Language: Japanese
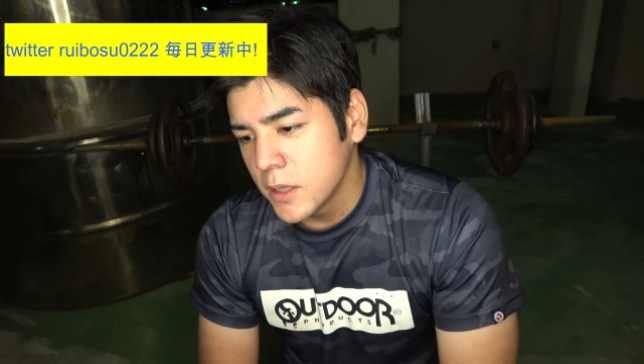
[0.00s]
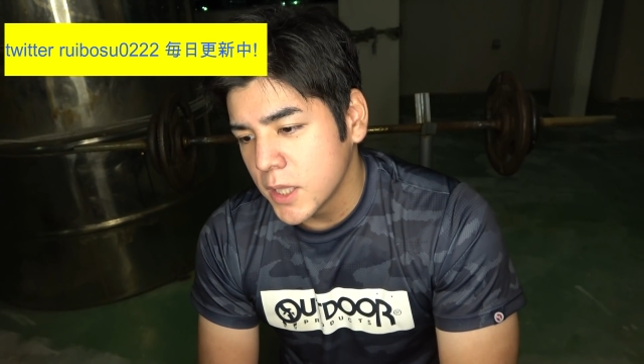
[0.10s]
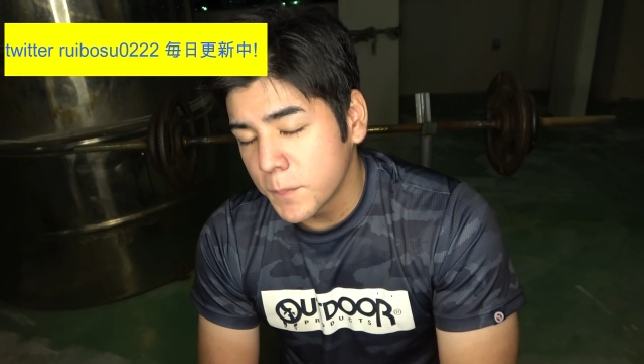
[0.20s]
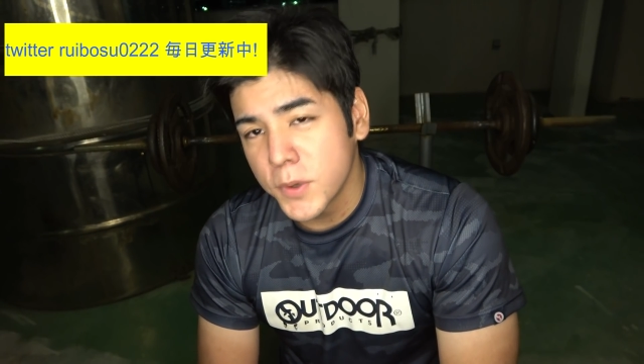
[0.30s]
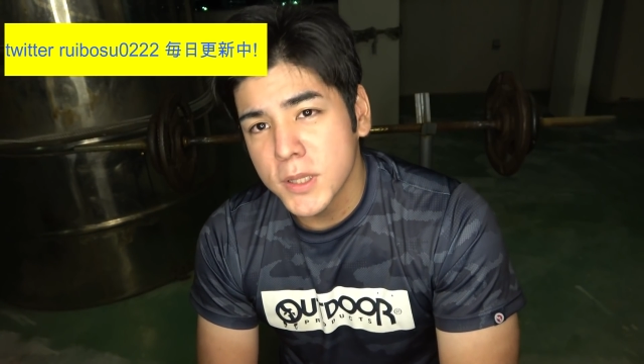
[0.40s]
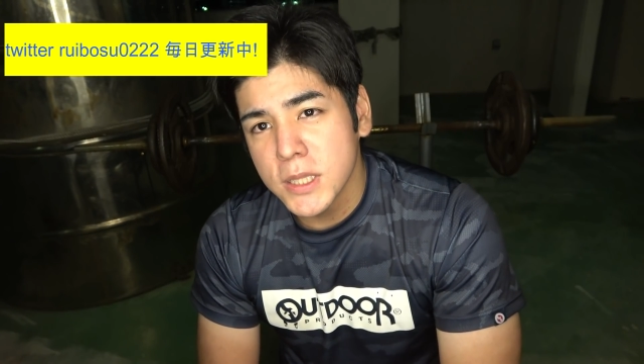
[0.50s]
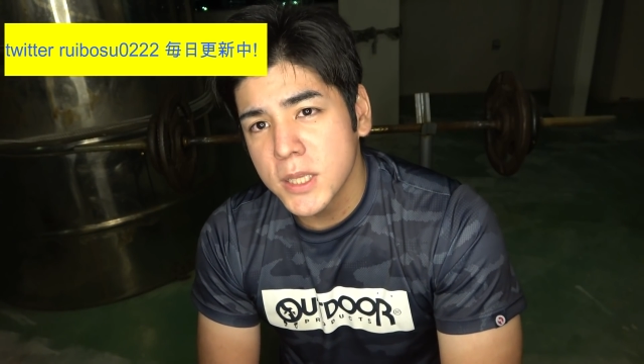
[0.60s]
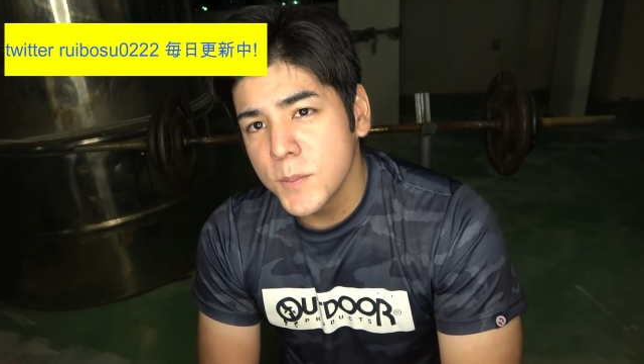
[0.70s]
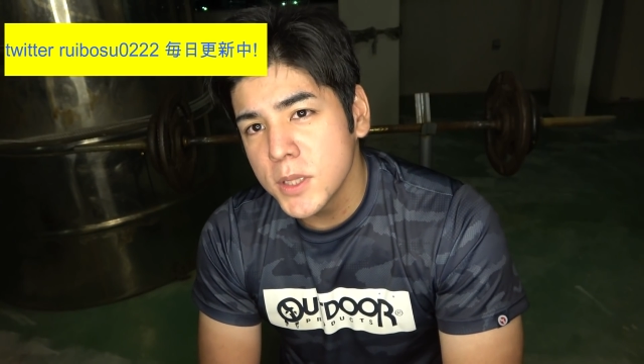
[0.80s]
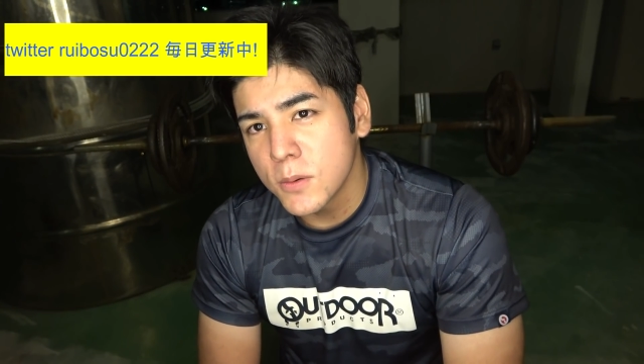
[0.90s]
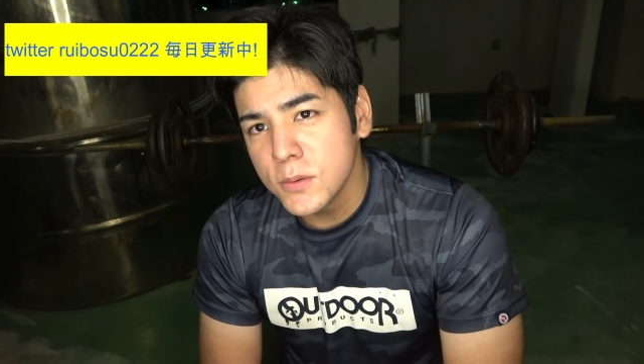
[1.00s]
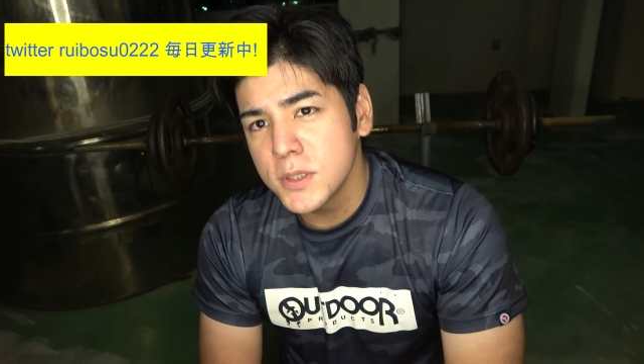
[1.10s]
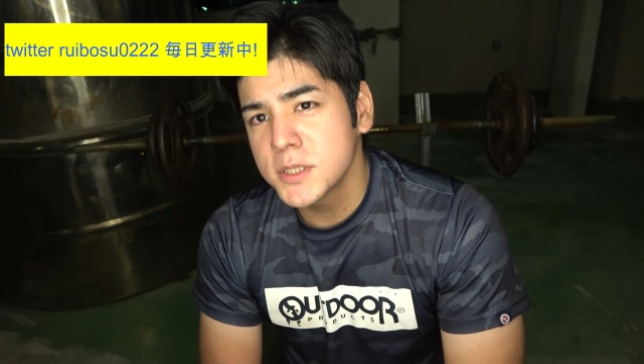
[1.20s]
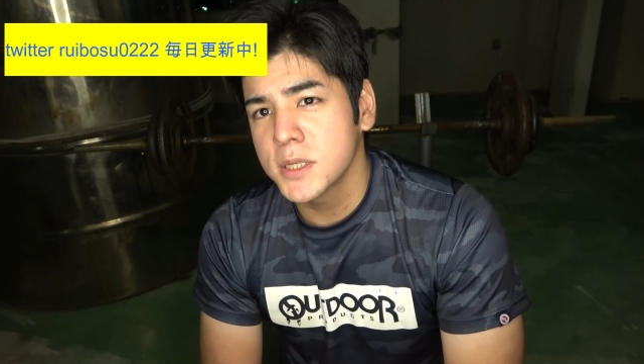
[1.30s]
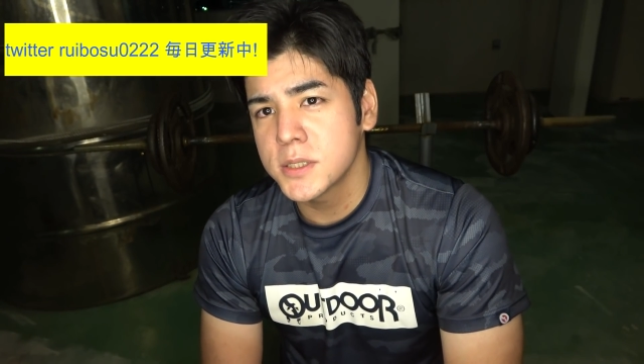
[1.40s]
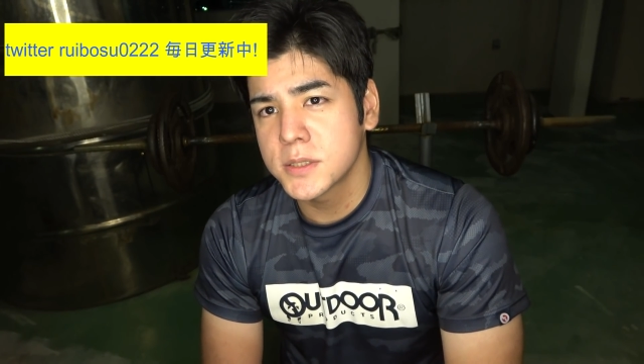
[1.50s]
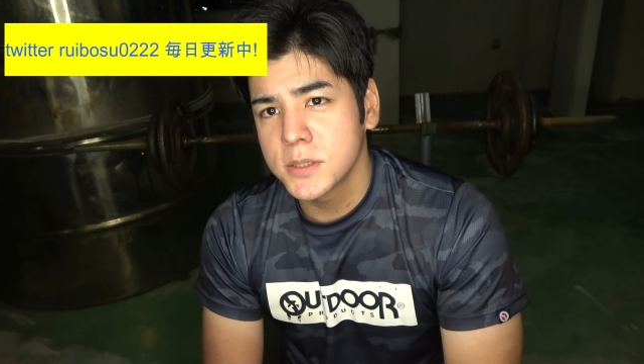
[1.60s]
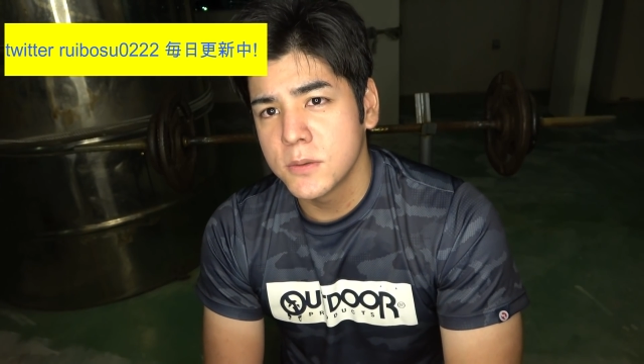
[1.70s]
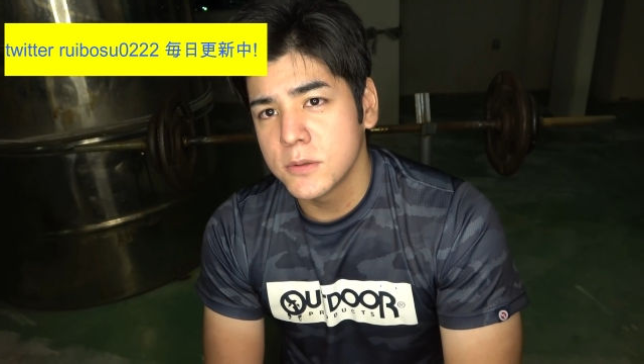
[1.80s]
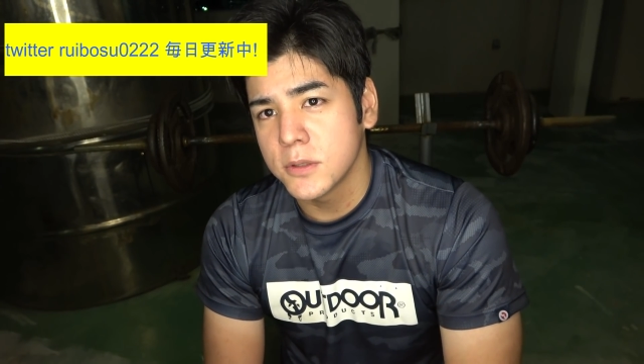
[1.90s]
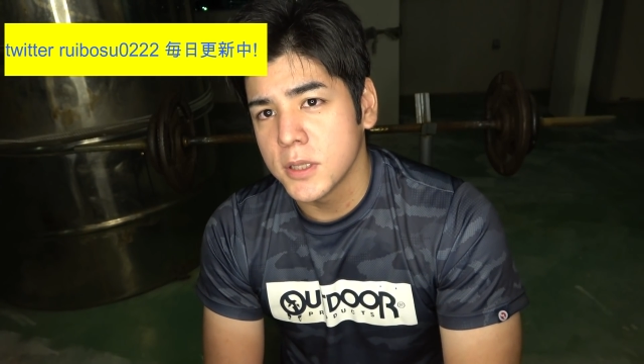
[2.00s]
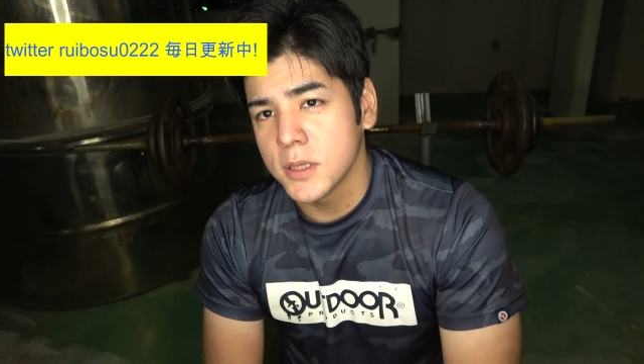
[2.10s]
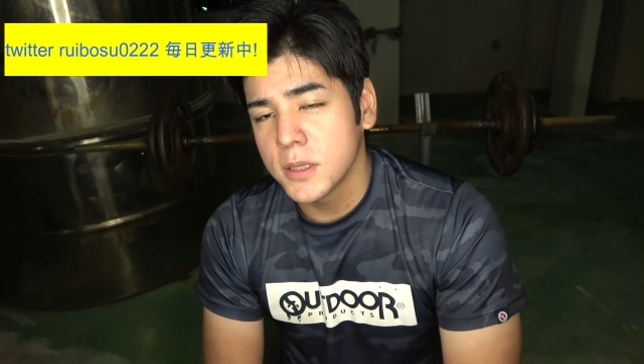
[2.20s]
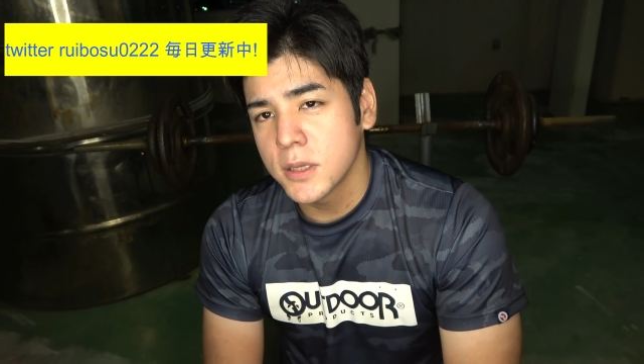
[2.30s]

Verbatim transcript: やっぱり人間みんな同じじゃないです、本当に。